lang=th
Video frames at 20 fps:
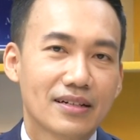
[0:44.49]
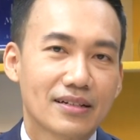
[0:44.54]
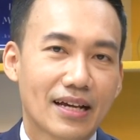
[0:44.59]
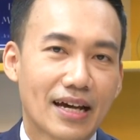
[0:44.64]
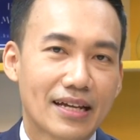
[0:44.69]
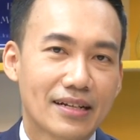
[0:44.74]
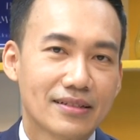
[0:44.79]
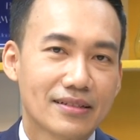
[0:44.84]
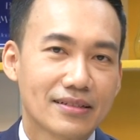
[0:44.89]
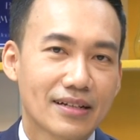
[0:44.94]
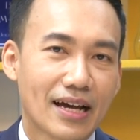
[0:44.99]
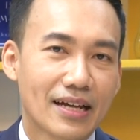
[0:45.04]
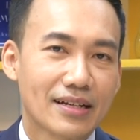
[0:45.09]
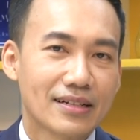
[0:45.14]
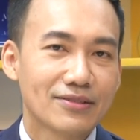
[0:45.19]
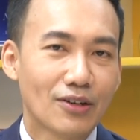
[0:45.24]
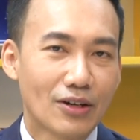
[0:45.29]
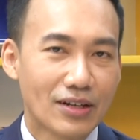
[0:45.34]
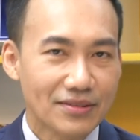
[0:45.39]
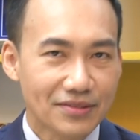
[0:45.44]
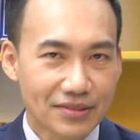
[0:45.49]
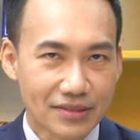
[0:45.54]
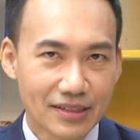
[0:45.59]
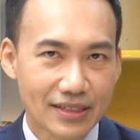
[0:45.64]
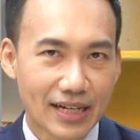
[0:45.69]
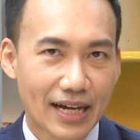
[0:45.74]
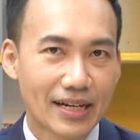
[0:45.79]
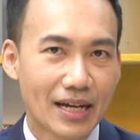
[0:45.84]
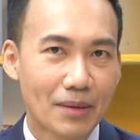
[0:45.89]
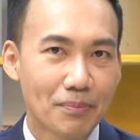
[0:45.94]
การการสอนหนังสือ
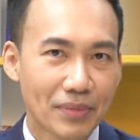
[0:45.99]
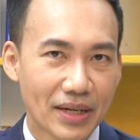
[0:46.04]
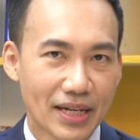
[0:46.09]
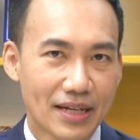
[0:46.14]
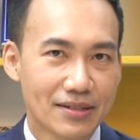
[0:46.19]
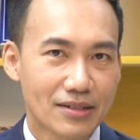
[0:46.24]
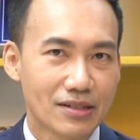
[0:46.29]
การทำเพจ